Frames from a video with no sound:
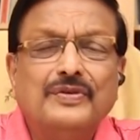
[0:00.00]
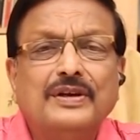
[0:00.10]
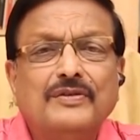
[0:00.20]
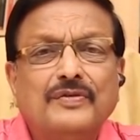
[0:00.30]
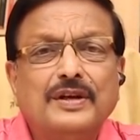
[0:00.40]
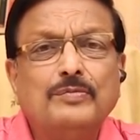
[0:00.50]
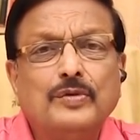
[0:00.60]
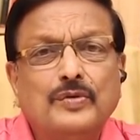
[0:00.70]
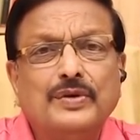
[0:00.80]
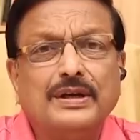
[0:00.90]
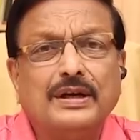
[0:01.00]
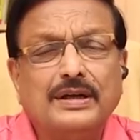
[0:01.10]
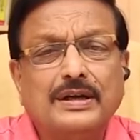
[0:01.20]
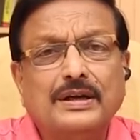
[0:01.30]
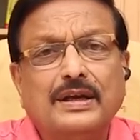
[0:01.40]
విన్ విన్ మూవ్కి
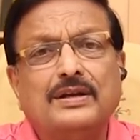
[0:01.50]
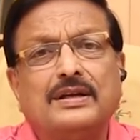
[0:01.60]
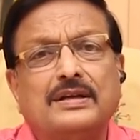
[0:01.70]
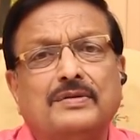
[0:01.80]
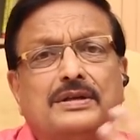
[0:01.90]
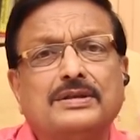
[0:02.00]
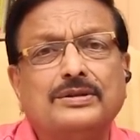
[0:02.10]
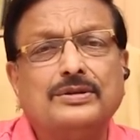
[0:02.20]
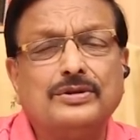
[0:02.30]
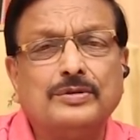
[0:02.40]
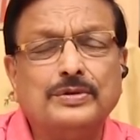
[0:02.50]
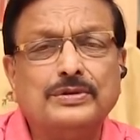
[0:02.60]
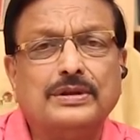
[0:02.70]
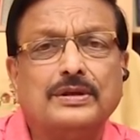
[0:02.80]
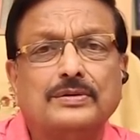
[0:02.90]
అంటే నేను అతని వల్ల సంతోషం
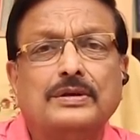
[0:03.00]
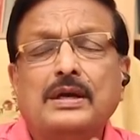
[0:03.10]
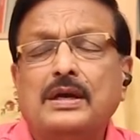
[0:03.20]
పొందుతాను